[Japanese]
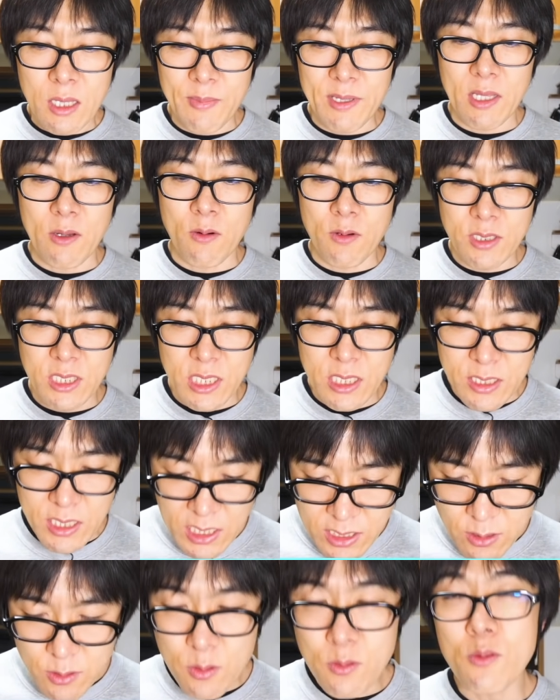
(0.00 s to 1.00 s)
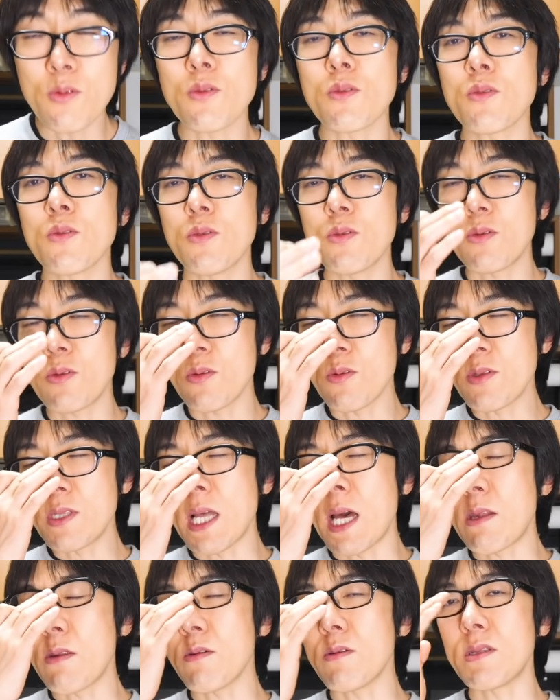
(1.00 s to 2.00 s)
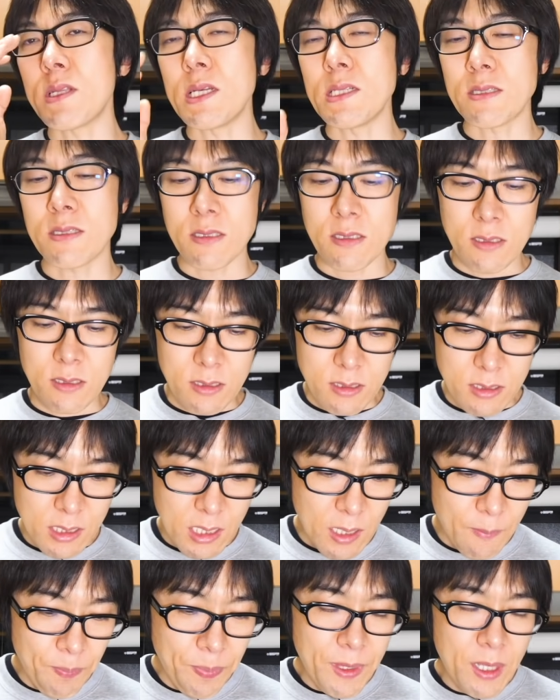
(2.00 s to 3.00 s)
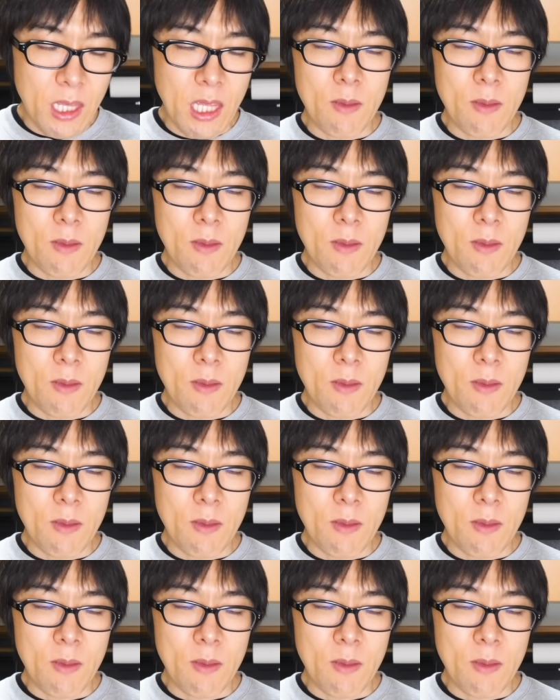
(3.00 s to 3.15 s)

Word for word: 食べてほしいですとのことなのですが